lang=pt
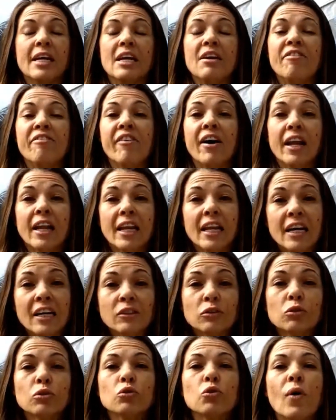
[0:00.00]
e
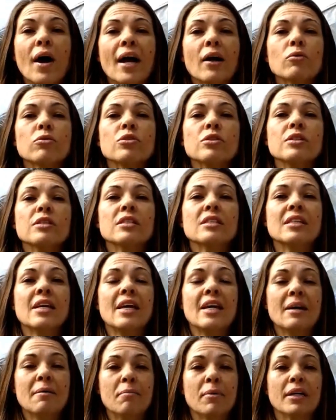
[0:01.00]
falando do
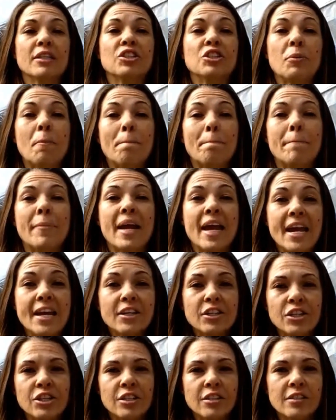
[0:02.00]
ecossistema de
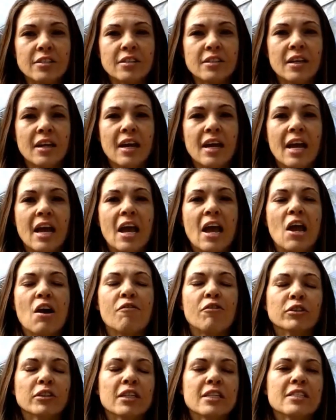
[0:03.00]
peixes,
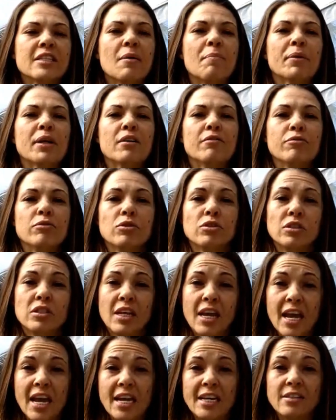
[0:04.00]
eu vou trazer para
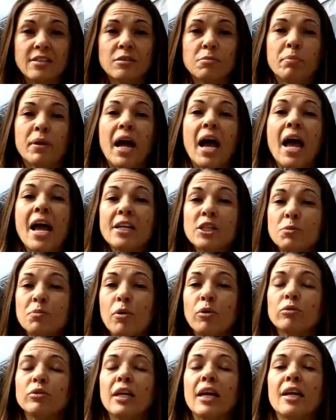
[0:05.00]
vocês para
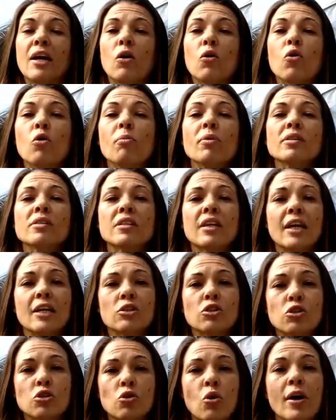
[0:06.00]
responder algumas
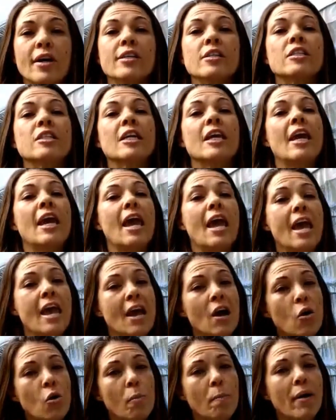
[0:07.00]
questões que
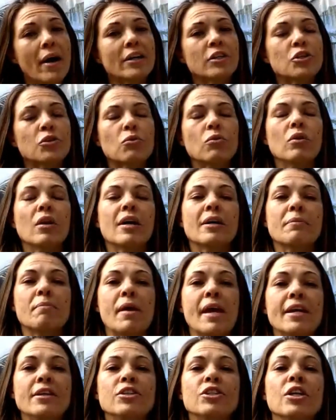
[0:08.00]
eu
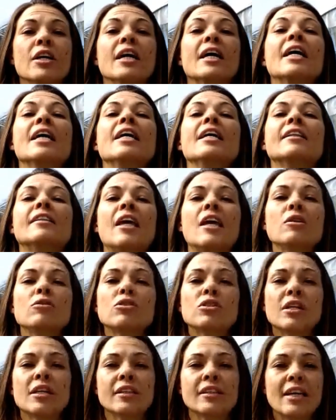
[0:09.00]
particularmente e tenho
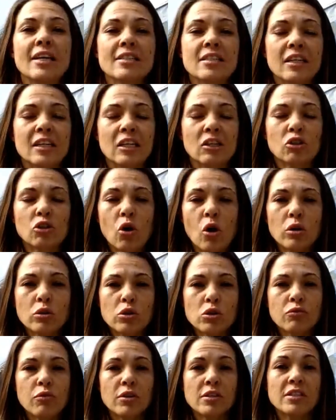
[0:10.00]
certeza que
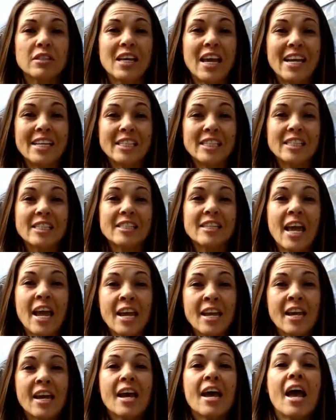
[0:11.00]
todos vocês
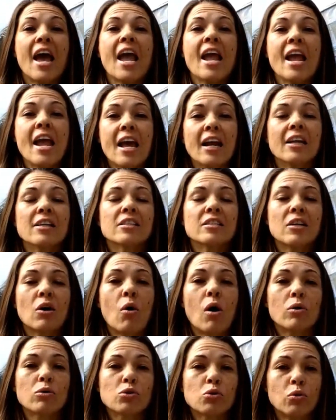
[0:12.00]
têm em
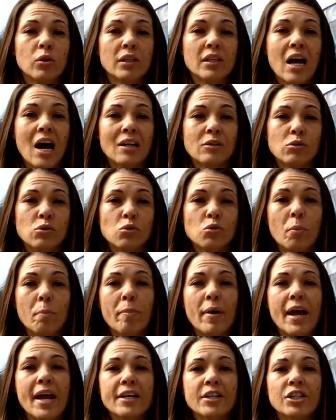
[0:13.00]
relação aos cuidados do
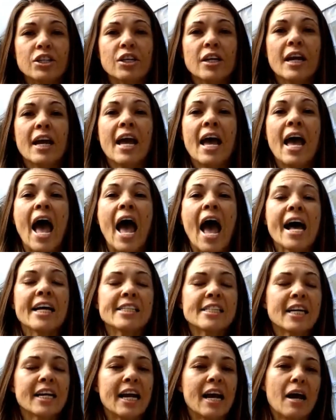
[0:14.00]
peixe.
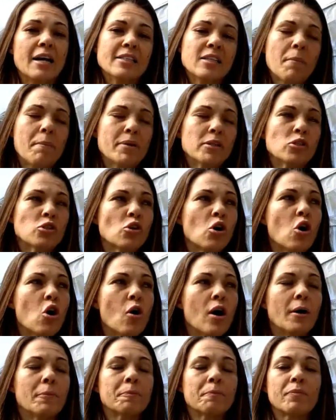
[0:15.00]
Essa, essa
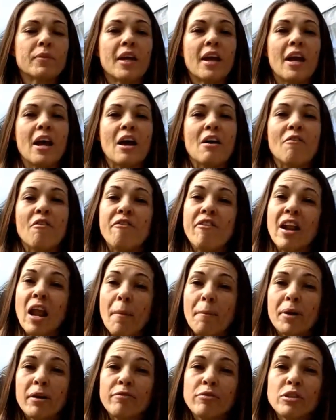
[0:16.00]
pessoa Vou
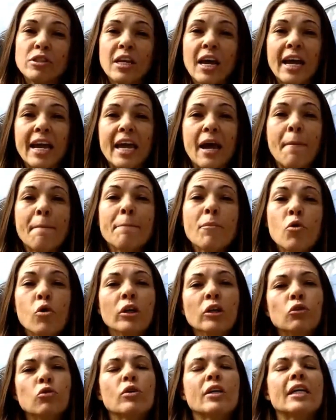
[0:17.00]
falar para você que é
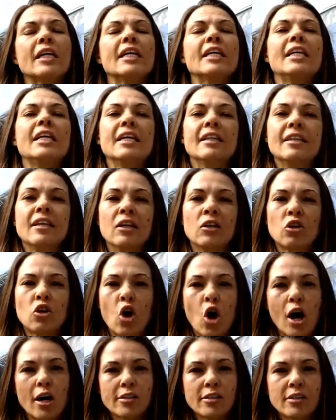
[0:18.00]
muito querida
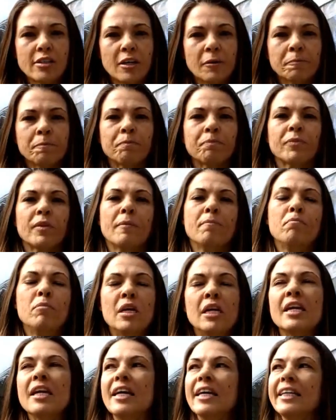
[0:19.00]
nossa,
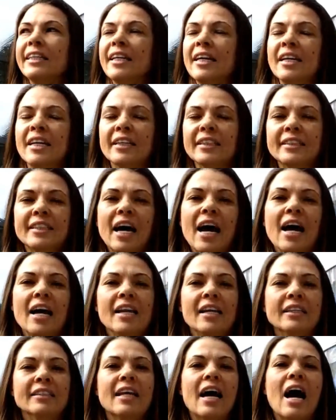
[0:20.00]
minha e da
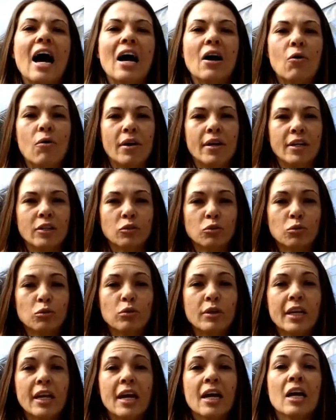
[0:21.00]
Natália, da Aqua
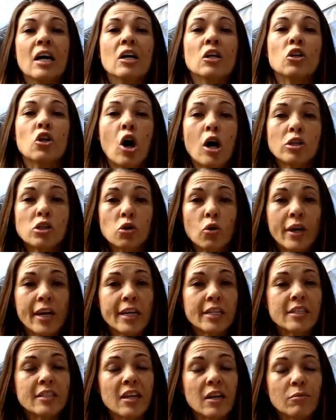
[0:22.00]
Nature. Nós
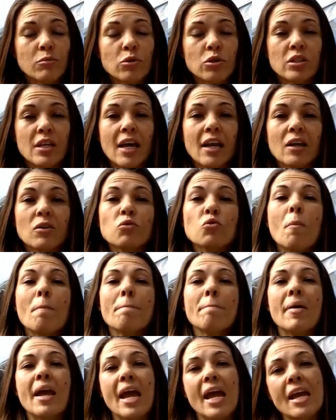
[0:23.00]
conhecemos ela no
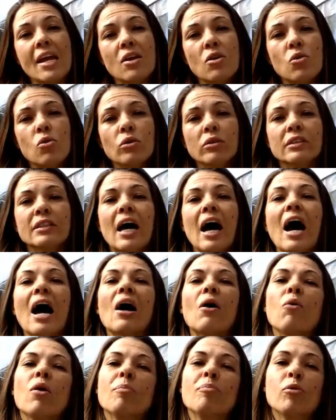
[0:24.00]
meio
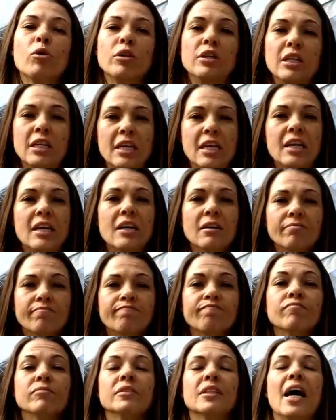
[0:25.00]
da aquaponia,
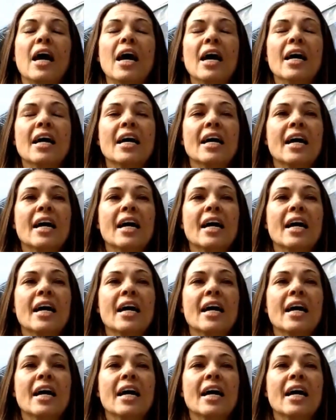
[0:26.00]
né?